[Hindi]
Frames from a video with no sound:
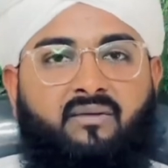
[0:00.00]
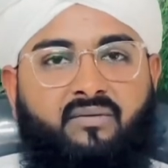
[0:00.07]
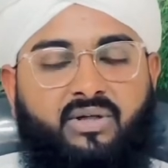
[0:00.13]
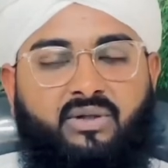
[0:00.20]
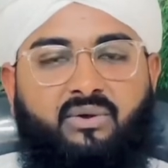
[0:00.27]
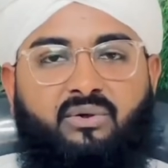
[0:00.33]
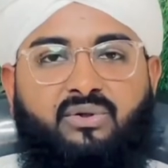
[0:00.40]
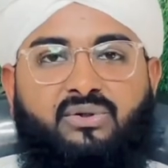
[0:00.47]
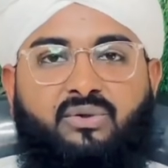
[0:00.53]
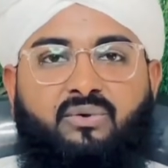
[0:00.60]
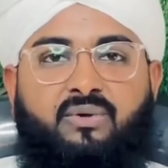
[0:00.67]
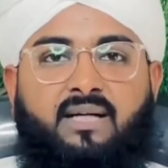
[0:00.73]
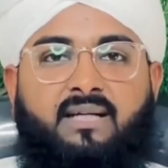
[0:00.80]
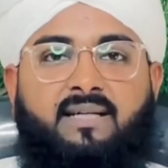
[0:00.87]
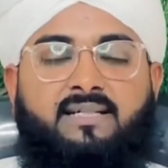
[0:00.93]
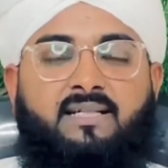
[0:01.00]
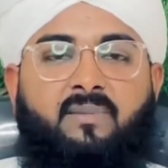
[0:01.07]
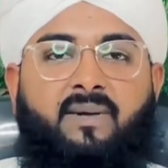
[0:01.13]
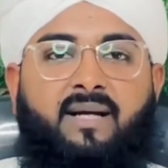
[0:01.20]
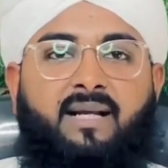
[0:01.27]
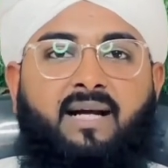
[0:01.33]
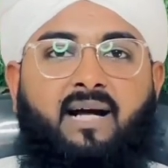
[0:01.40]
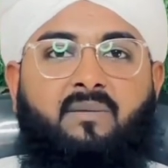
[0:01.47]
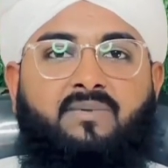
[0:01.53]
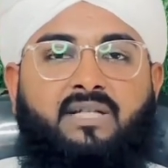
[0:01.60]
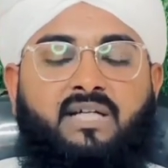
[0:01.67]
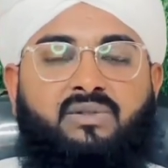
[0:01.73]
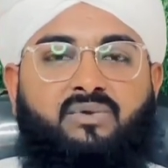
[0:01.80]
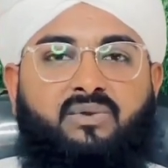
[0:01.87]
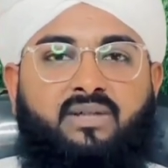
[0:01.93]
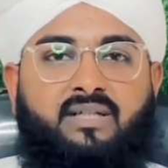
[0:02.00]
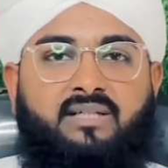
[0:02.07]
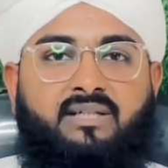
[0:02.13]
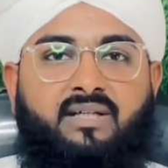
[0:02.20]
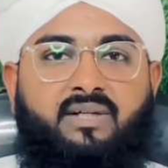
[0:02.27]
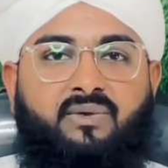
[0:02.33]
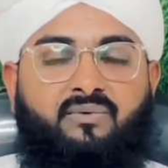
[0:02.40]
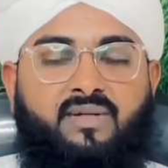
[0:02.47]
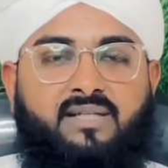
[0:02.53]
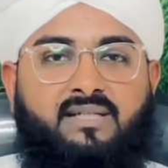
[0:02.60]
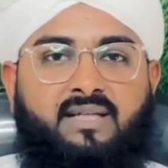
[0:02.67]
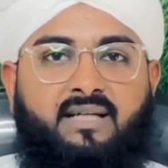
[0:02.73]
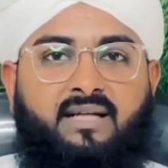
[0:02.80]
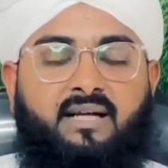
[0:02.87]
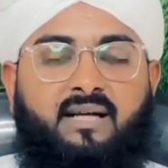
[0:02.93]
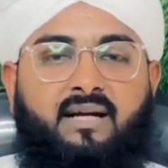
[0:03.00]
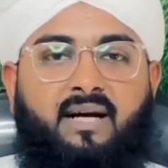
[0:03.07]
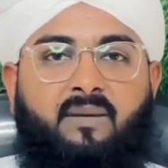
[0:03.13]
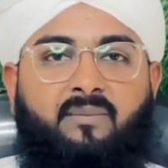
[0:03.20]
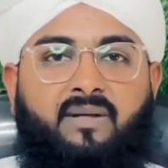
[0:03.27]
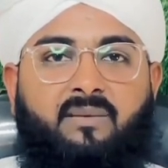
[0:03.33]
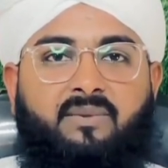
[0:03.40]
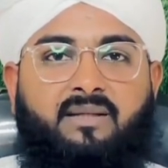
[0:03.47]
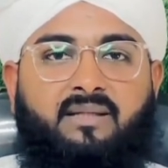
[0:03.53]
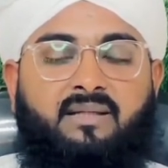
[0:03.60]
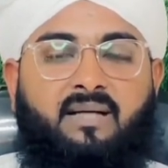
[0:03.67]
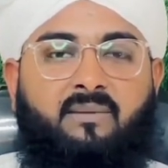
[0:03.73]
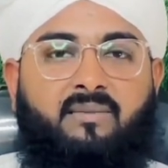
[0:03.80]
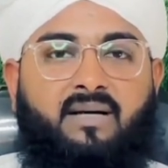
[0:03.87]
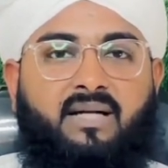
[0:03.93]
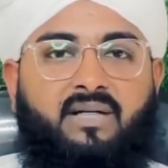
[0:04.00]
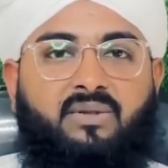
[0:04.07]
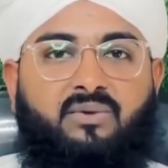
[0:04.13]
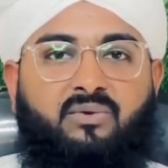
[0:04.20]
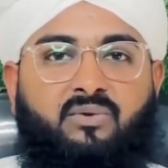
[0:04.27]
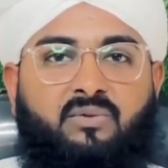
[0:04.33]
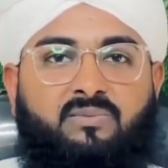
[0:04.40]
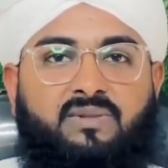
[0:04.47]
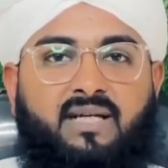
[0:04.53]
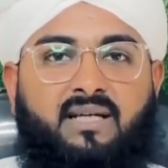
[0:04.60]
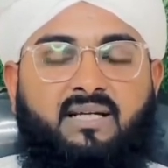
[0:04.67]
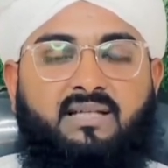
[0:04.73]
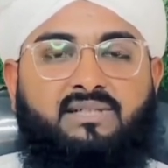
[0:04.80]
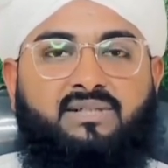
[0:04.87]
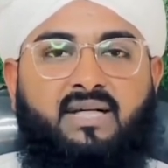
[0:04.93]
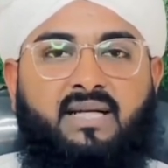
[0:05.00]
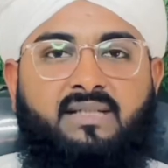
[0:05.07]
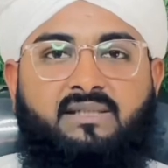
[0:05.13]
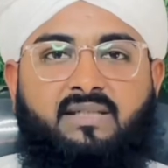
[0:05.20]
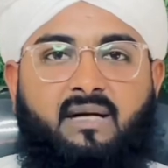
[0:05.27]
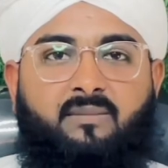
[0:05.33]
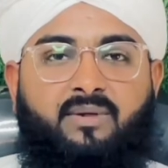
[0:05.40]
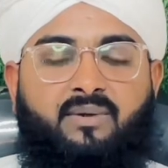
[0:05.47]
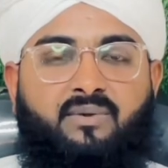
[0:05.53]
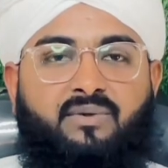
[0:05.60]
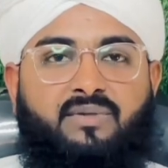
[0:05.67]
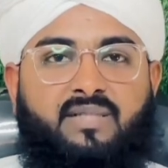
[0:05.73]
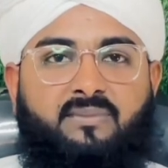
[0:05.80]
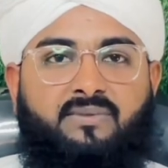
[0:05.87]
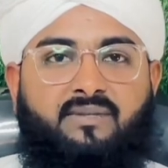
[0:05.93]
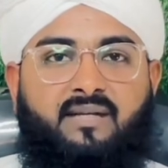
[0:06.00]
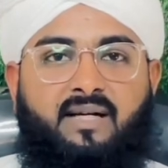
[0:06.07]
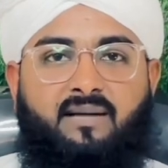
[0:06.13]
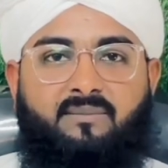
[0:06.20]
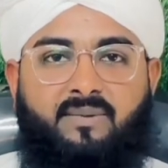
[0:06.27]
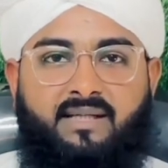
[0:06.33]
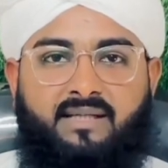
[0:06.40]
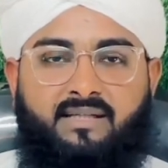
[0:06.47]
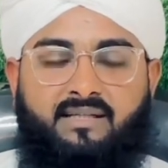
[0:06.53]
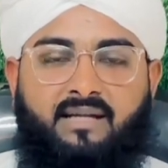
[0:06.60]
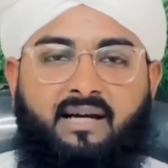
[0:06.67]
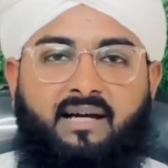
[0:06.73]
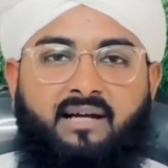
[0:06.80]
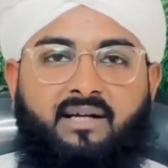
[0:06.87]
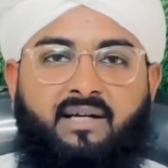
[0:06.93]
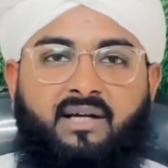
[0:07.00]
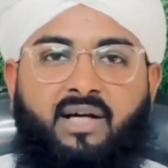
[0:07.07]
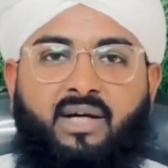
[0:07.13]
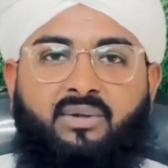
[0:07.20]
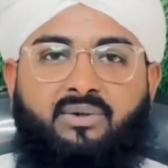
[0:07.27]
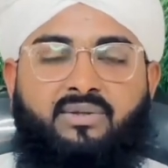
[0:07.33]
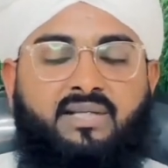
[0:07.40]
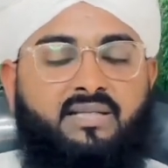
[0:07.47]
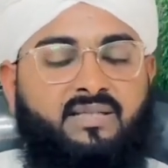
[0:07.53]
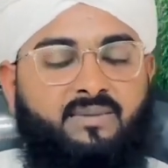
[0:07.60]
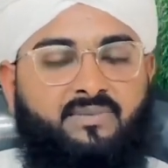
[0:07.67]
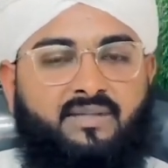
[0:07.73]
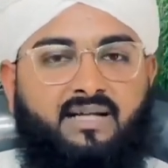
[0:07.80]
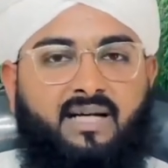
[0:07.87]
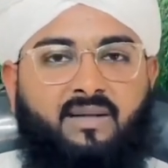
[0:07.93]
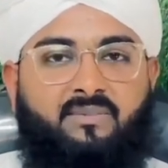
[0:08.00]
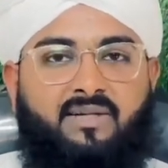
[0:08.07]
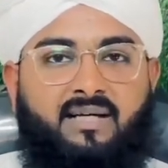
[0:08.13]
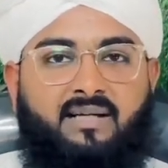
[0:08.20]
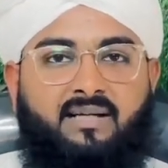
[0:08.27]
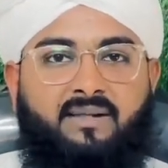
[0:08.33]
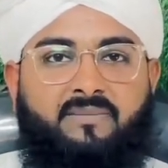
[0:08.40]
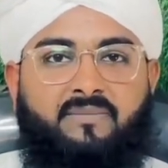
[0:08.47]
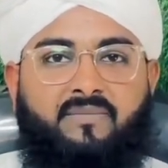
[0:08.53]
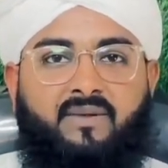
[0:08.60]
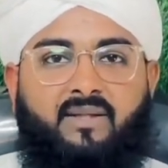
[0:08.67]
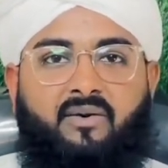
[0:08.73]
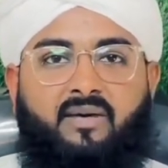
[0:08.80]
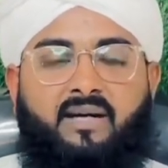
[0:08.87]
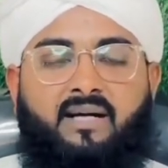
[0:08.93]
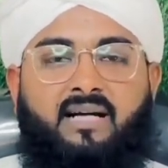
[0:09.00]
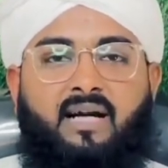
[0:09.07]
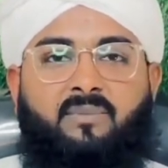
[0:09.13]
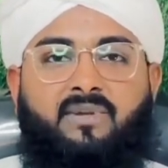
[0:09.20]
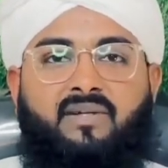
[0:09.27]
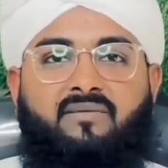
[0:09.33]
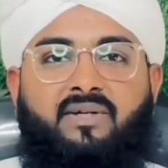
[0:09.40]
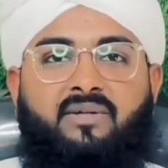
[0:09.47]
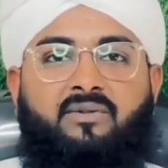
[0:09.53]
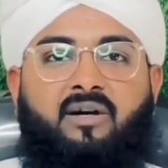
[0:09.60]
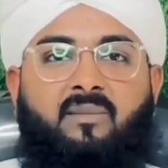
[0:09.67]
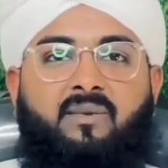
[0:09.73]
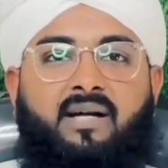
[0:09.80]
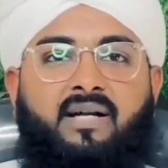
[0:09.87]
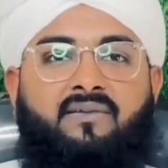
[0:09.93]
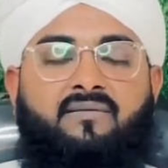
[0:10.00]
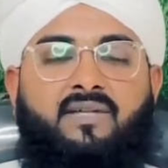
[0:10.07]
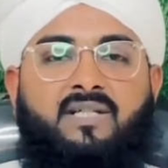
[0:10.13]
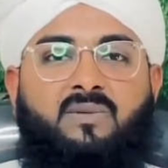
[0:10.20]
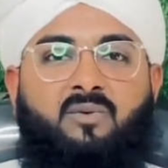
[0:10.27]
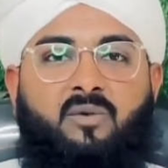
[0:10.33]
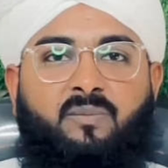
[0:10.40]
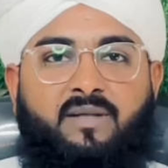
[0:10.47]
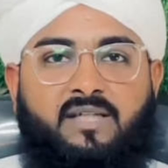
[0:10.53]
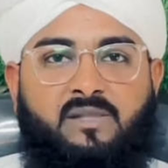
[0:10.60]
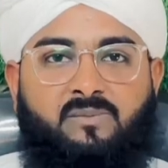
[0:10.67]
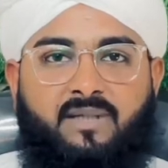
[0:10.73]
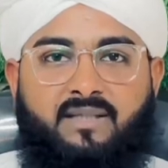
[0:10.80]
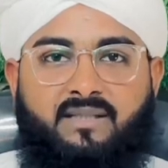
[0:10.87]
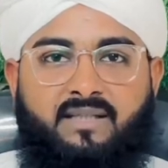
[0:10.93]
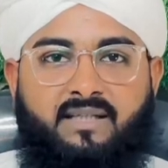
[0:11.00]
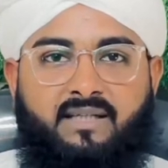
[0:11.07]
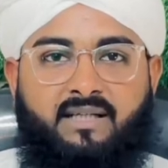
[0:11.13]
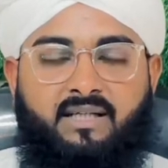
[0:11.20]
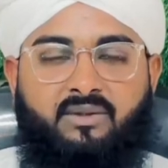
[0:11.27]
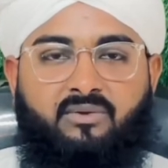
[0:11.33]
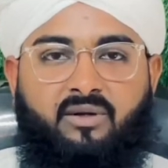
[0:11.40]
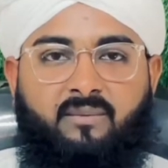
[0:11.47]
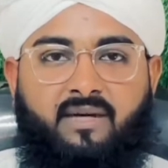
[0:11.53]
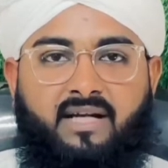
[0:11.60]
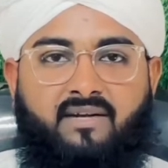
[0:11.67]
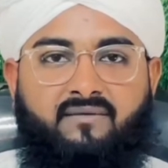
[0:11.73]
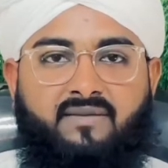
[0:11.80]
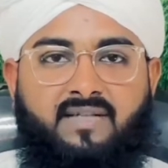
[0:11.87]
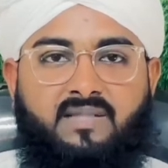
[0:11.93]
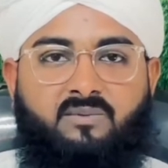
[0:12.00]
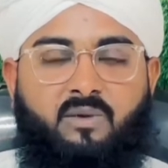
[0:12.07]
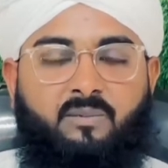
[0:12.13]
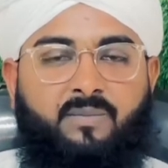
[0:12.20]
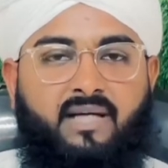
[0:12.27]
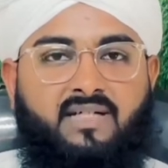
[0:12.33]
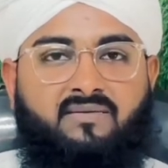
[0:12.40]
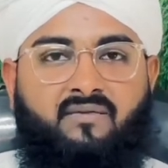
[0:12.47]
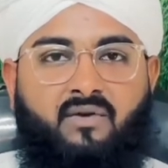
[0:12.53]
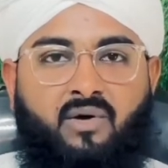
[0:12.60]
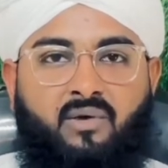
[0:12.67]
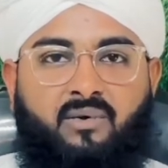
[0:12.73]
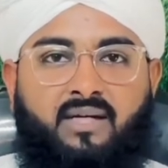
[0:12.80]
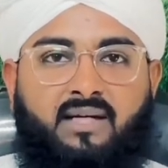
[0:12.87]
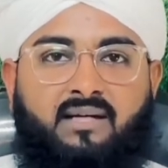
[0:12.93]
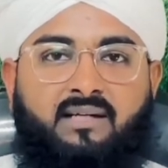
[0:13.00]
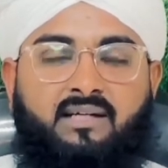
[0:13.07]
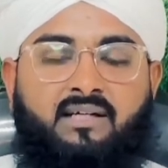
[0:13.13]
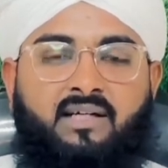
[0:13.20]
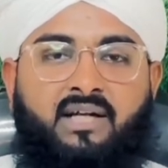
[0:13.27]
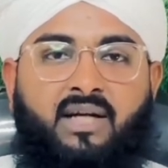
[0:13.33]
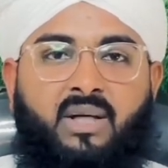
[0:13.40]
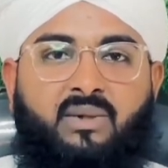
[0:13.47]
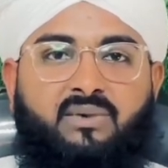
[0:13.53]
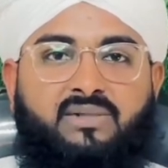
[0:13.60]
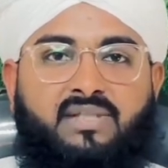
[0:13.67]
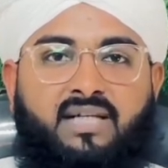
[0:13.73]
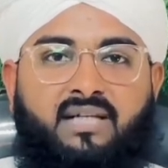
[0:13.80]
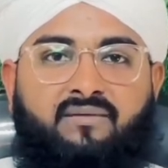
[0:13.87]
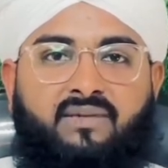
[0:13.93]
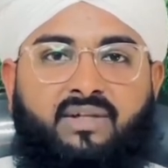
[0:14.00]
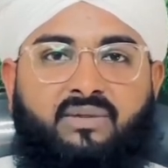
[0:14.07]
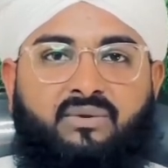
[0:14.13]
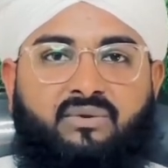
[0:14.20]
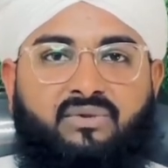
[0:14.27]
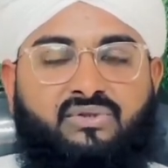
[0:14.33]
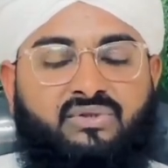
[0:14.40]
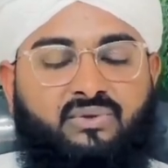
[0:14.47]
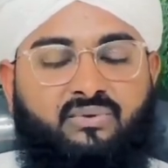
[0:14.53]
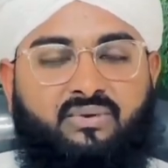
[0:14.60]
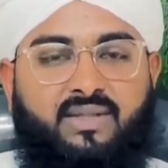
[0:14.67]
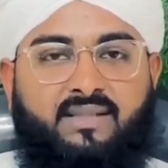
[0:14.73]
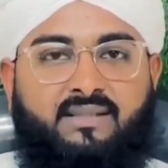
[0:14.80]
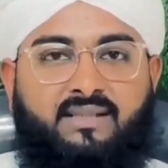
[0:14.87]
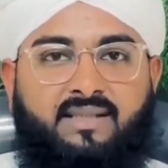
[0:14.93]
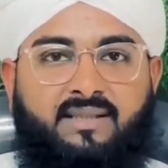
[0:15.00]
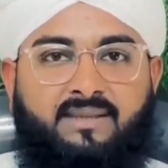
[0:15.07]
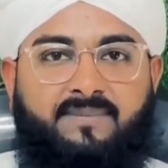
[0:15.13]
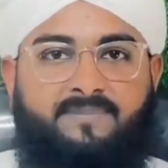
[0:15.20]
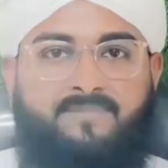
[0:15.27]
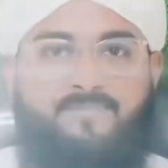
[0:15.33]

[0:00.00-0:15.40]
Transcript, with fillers: वीडियो को शुरू करने से पहले आपसे एक छोटी सी रिक्वेस्ट है कि अगर आपने अभी तक हमारा यूट्यूब चैनल शाहिद जामी को सब्सक्राइब नहीं किया है तो इसे सब्सक्राइब कर लें और अगर आप ये वीडियो हमारे फेसबुक पेज पर देख रहे हैं तो हमारा फेसबुक पेज फॉलो कर लें तो चलें वीडियो को शुरू करते हैं